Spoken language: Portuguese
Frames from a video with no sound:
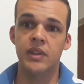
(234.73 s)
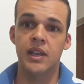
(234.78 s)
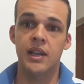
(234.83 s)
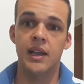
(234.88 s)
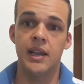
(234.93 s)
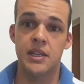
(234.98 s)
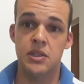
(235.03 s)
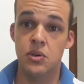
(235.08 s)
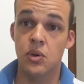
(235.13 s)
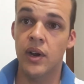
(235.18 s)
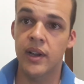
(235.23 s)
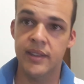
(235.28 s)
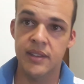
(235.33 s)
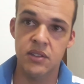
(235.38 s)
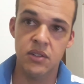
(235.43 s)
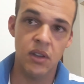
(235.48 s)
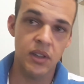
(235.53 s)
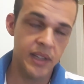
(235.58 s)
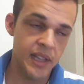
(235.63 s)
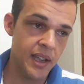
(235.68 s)
Ah, só,
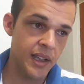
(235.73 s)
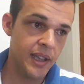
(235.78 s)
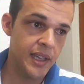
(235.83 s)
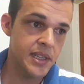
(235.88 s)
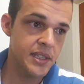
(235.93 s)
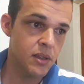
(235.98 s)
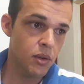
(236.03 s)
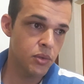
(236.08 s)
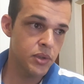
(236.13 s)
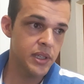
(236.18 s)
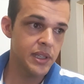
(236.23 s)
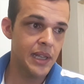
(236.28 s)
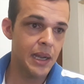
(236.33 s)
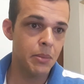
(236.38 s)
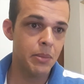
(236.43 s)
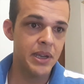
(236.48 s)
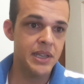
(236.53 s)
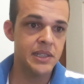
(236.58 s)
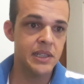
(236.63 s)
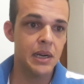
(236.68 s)
só tem a questão de dar
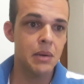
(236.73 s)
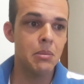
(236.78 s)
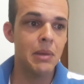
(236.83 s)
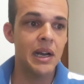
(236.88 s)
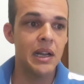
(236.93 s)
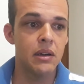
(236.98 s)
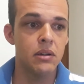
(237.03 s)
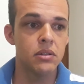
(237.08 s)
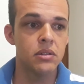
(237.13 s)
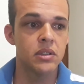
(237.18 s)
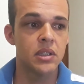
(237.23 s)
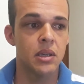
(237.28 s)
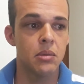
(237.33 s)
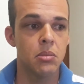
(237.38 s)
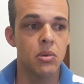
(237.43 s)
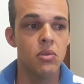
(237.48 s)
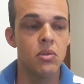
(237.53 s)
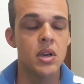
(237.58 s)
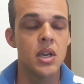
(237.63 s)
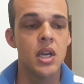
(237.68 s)
mais trabalho, tá
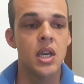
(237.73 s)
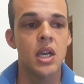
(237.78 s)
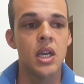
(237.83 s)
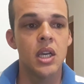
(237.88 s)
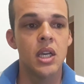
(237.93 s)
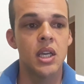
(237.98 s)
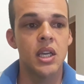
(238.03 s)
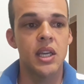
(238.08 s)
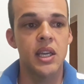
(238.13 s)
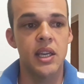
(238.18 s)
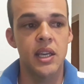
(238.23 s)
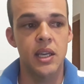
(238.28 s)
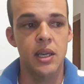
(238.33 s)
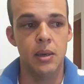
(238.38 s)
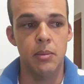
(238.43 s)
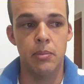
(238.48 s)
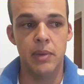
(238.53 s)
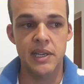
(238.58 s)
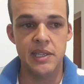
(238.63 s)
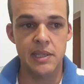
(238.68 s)
bom? É,
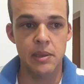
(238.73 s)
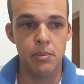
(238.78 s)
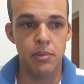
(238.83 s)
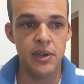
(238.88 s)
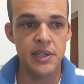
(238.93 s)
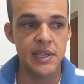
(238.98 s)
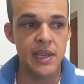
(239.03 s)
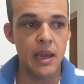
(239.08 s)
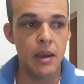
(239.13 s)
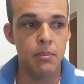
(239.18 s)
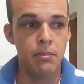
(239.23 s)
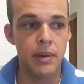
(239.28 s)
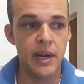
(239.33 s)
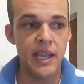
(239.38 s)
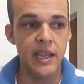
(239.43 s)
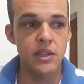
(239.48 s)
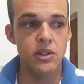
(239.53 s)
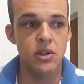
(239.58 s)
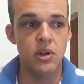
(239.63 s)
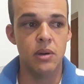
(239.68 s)
mas depois que
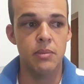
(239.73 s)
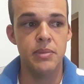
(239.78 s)
aprende, ó,